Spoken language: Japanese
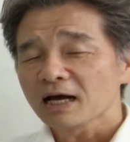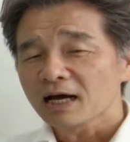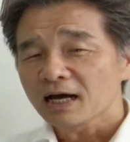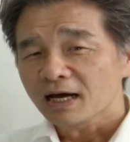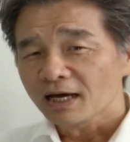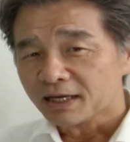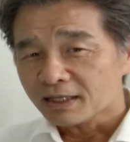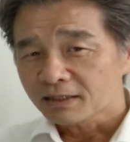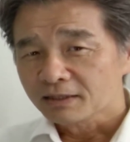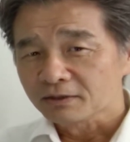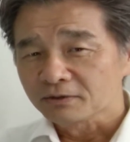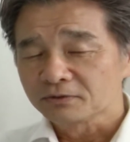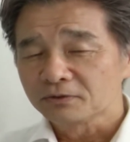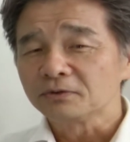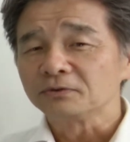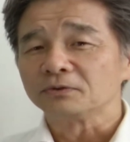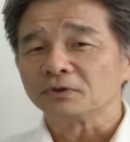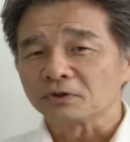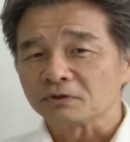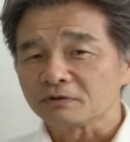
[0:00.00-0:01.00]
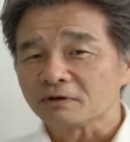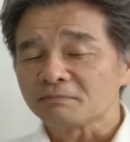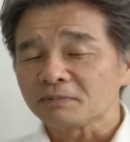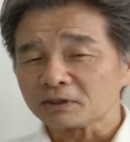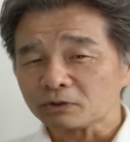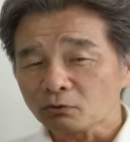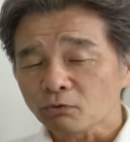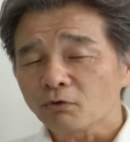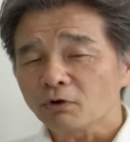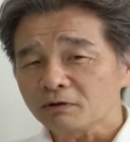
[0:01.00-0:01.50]
帰ってくる時
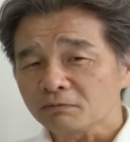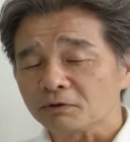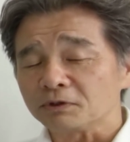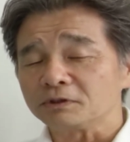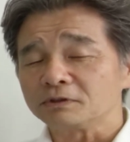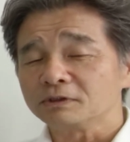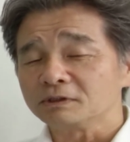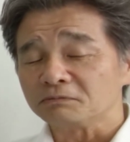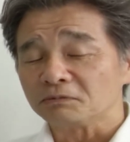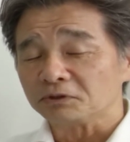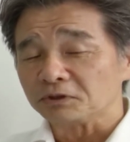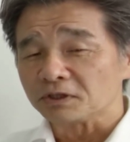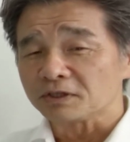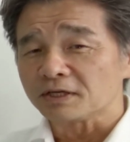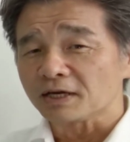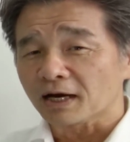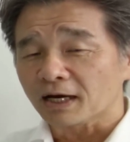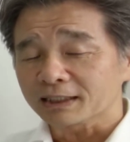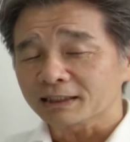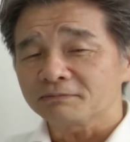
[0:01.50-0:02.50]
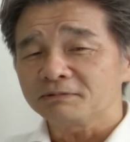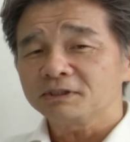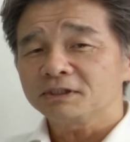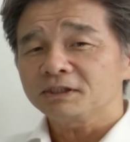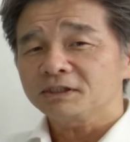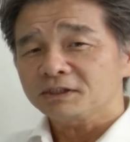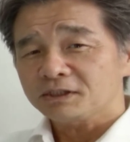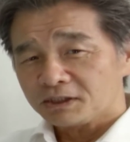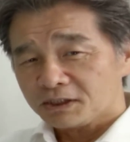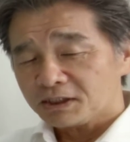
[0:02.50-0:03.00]
は、どこにも行くにもですね片道
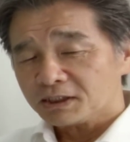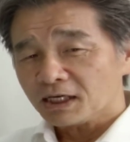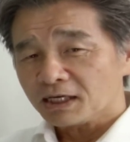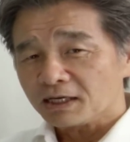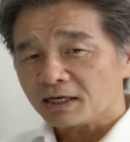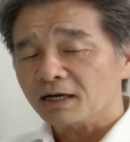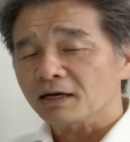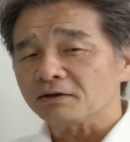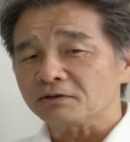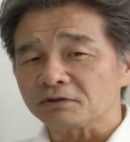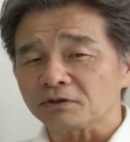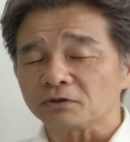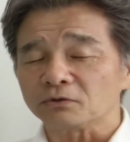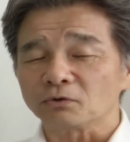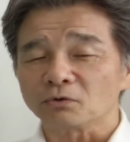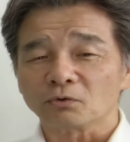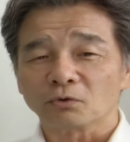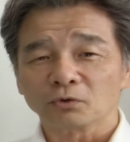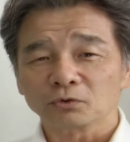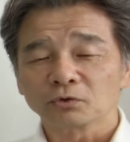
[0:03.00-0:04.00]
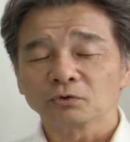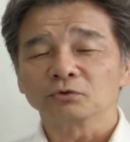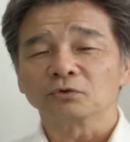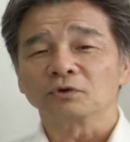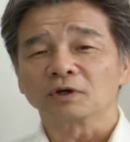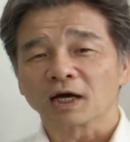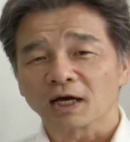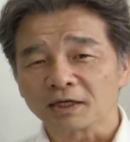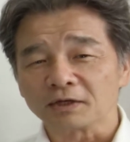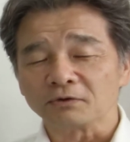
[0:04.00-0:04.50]
1時間かかるっていうところほとん
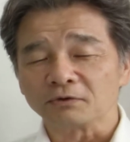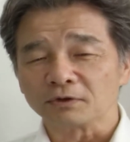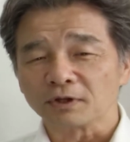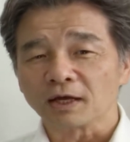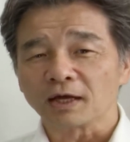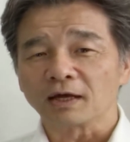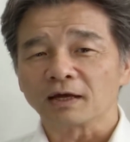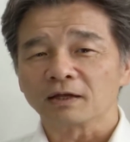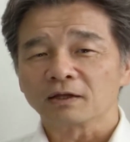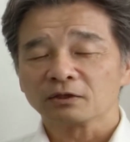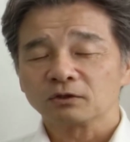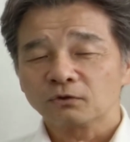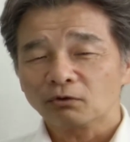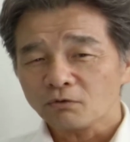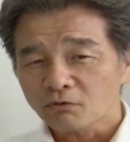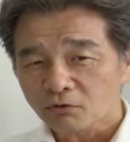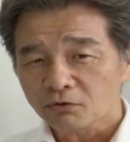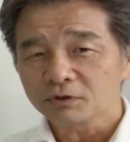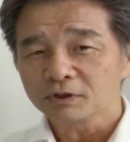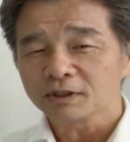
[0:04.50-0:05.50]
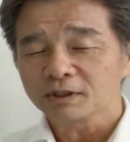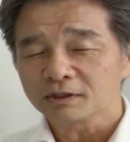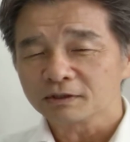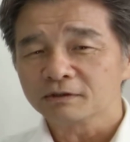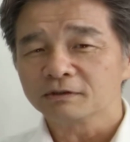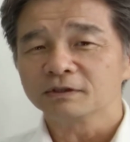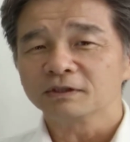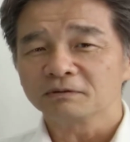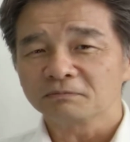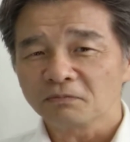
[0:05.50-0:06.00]
どないので、どこに行
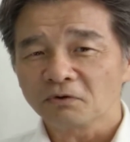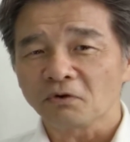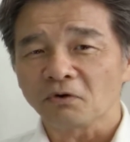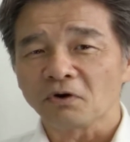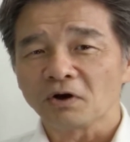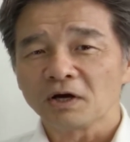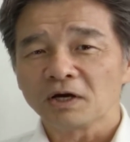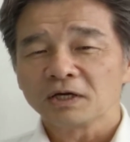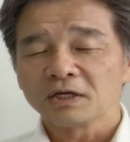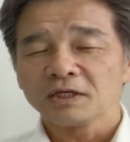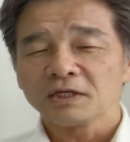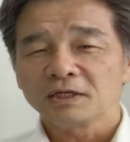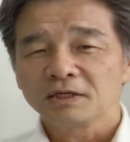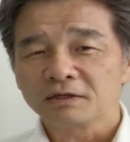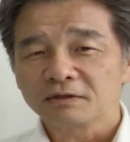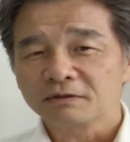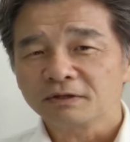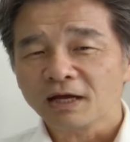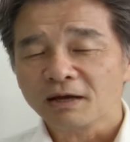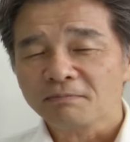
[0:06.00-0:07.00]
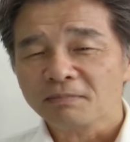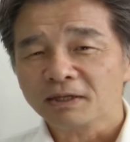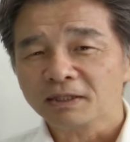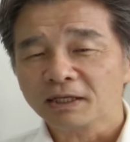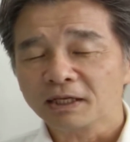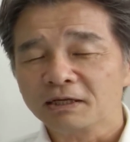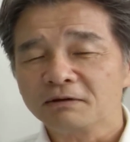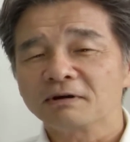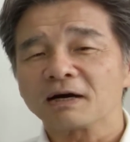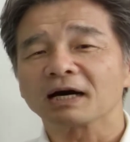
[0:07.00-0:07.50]
くにも日暮れま
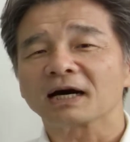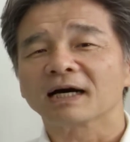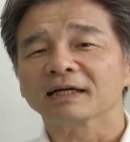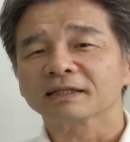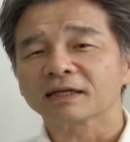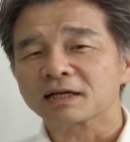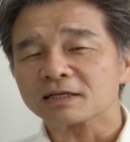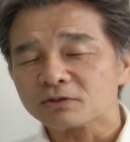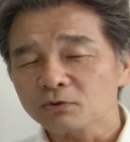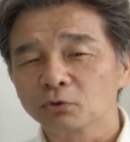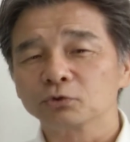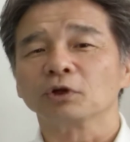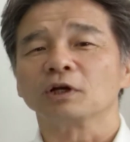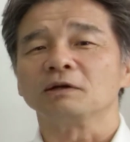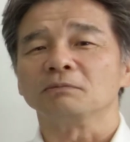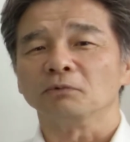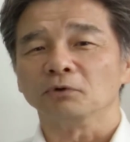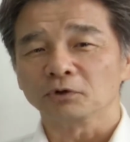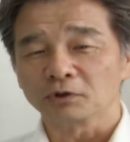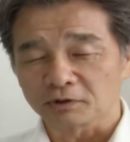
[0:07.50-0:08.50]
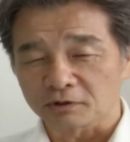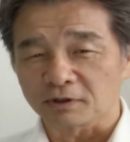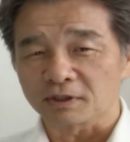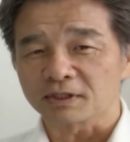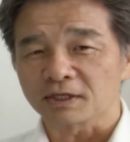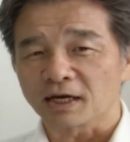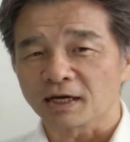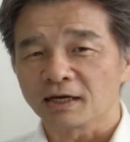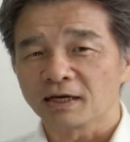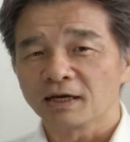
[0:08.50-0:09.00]
でには必ずホテルに戻ってくだ
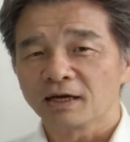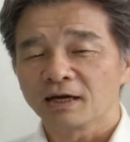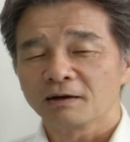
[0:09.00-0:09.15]
さい。